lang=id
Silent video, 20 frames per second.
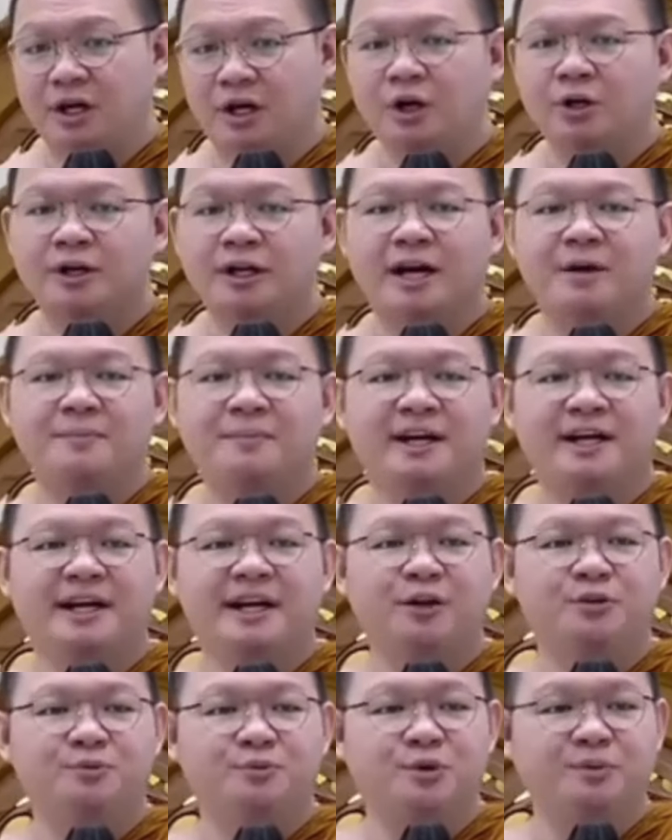orang pada
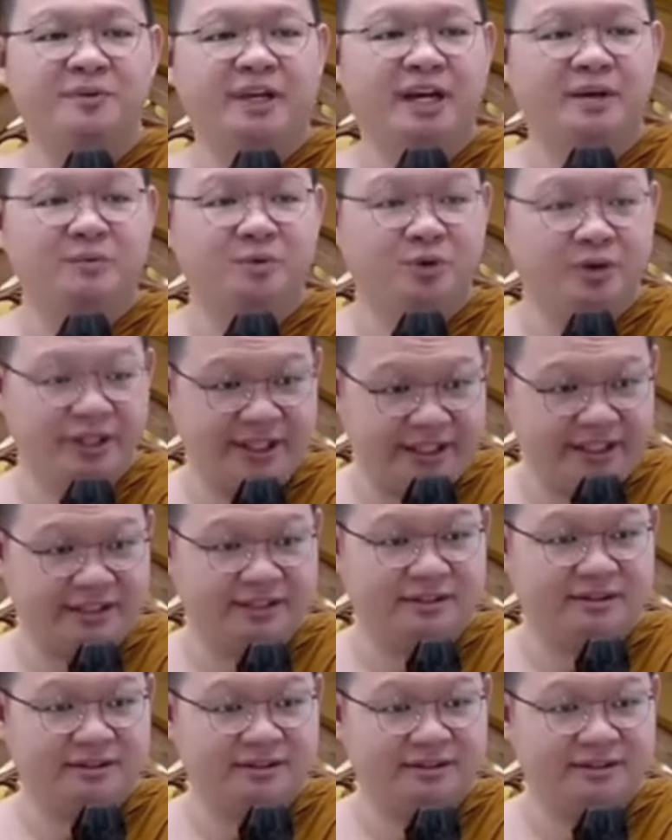umumnya mungkin